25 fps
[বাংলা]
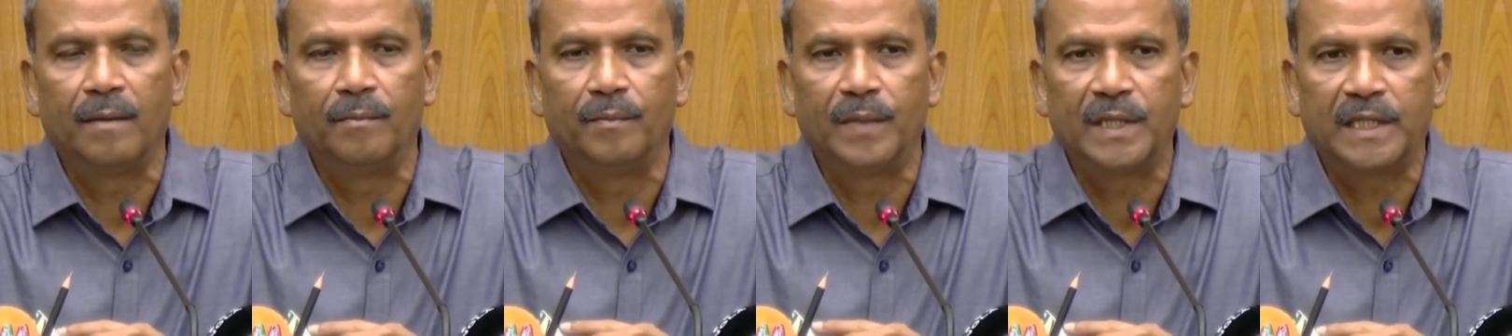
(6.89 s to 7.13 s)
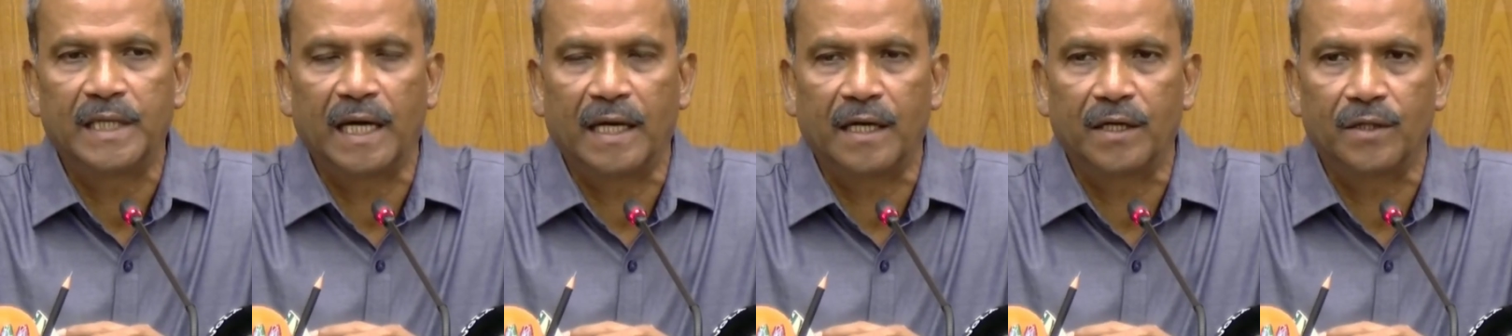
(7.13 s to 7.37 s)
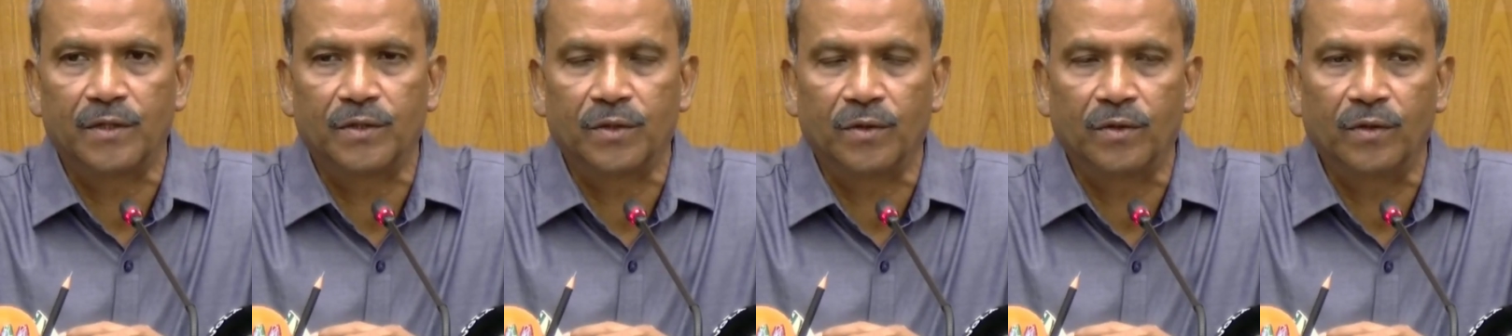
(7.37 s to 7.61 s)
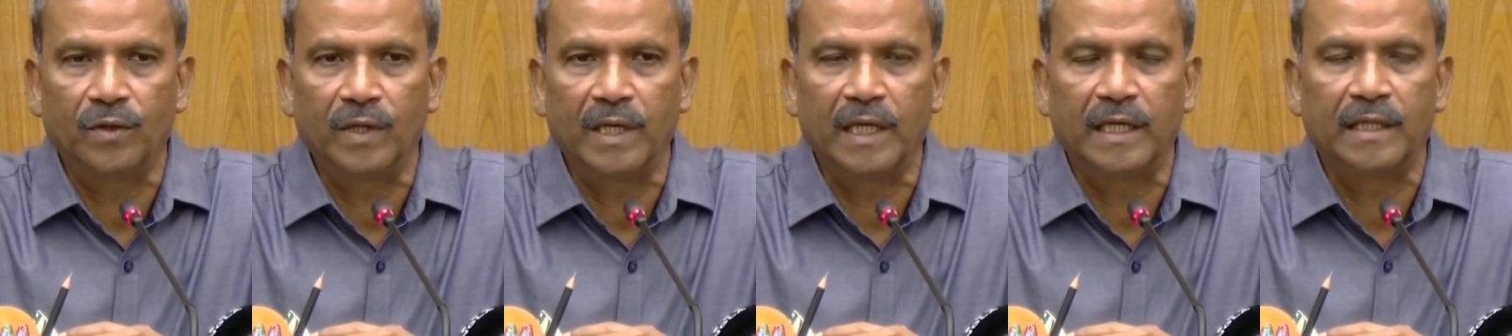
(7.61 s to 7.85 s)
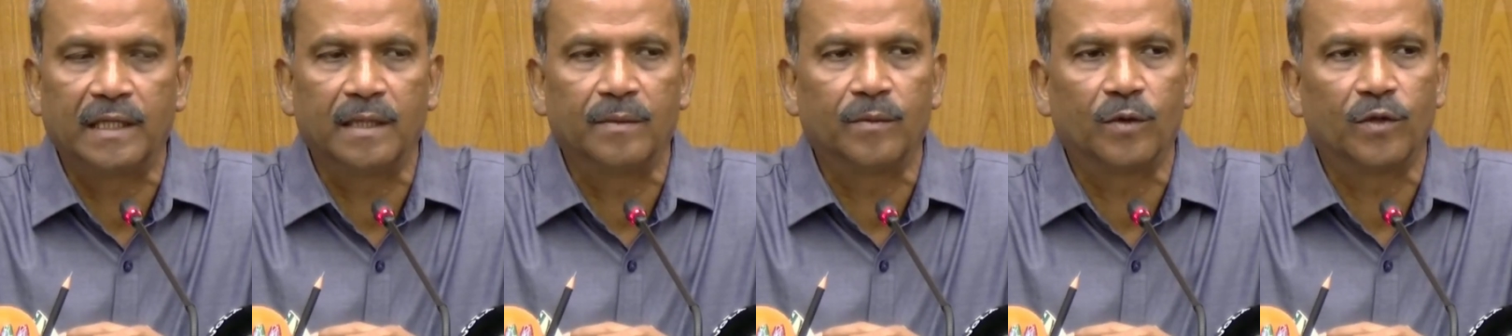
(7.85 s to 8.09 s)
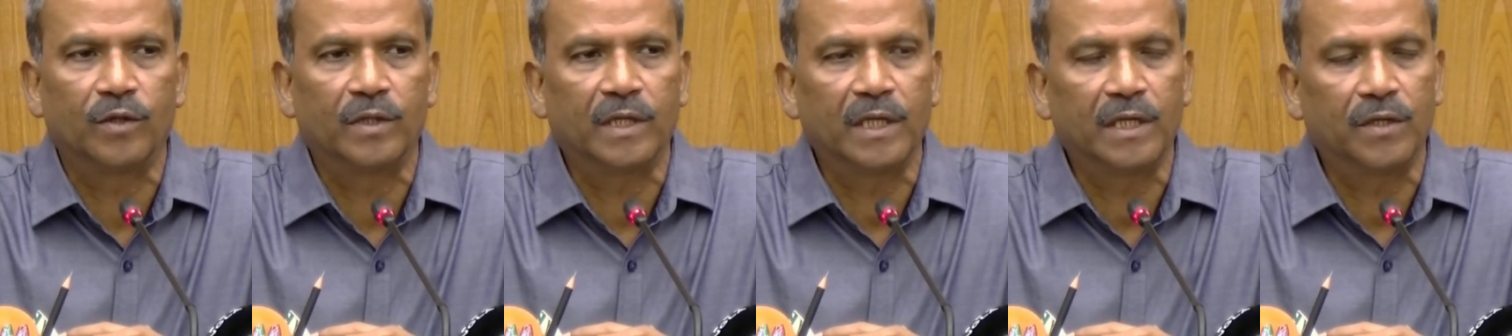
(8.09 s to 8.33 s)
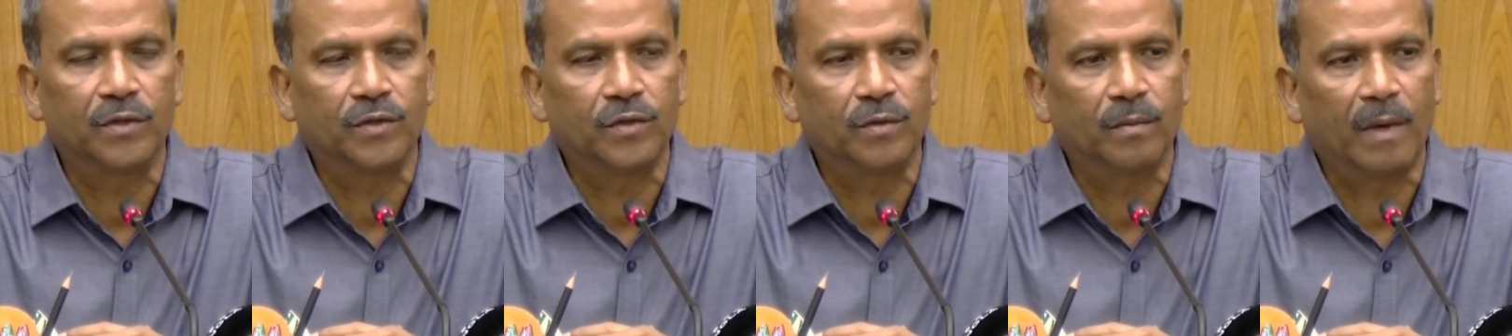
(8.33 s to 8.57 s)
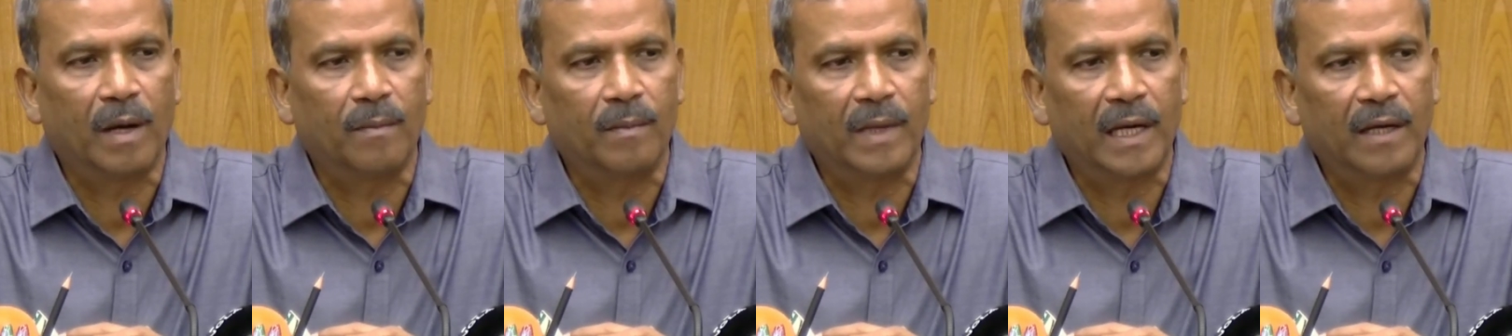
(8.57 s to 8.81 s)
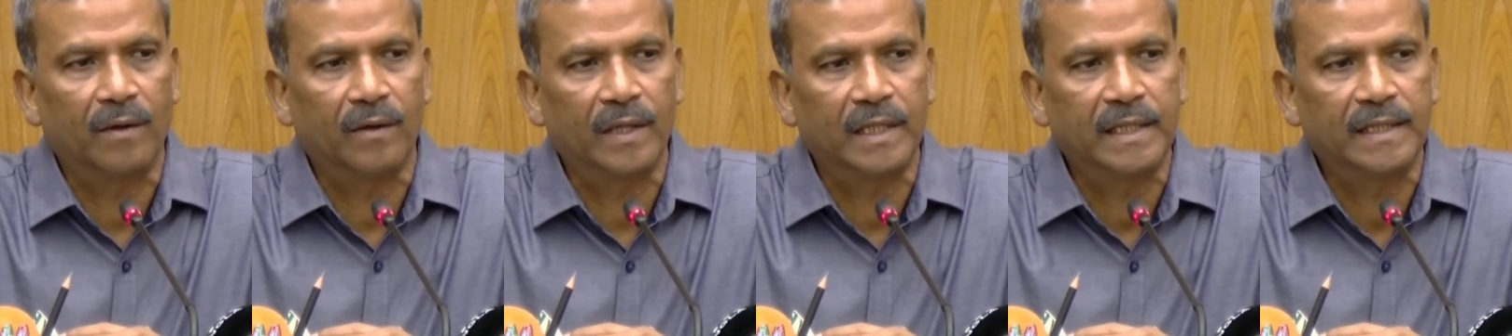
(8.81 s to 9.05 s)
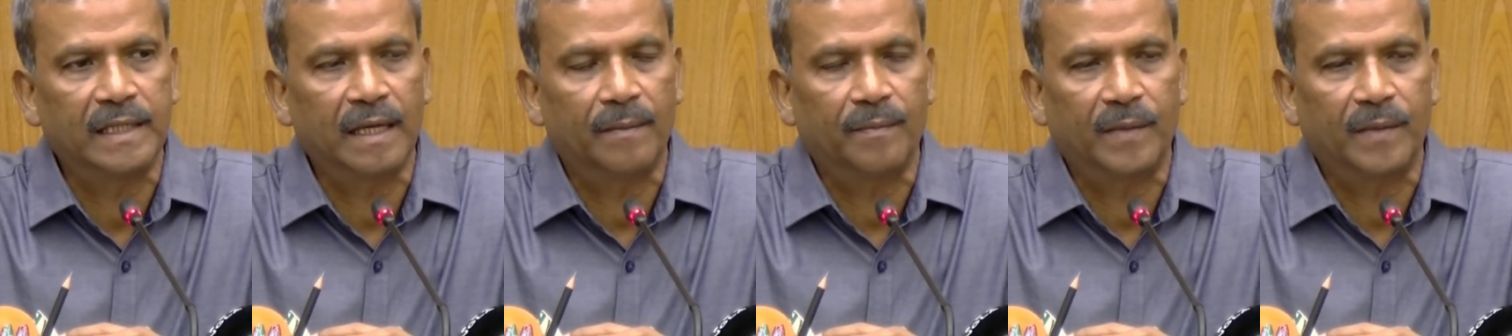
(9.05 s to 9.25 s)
বিচারের জন্য ইতিমধ্যে কিছু মামলা হয়েছে